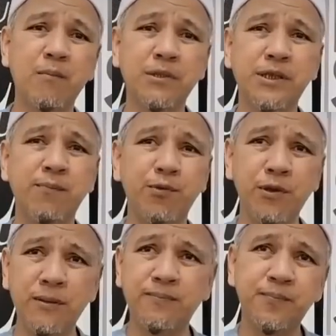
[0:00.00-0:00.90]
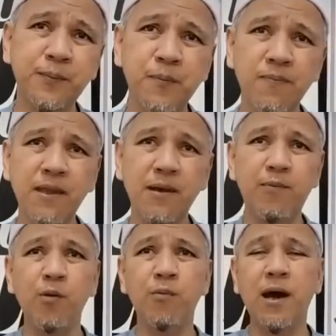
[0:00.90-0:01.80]
Meskipun
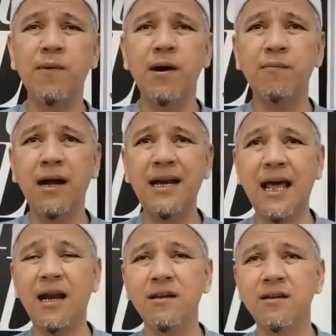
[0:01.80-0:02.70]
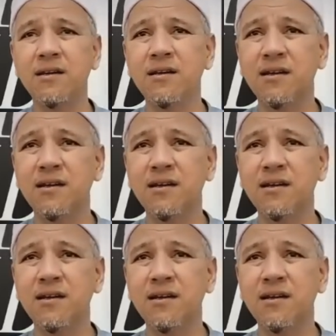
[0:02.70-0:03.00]
belum lama mengenal,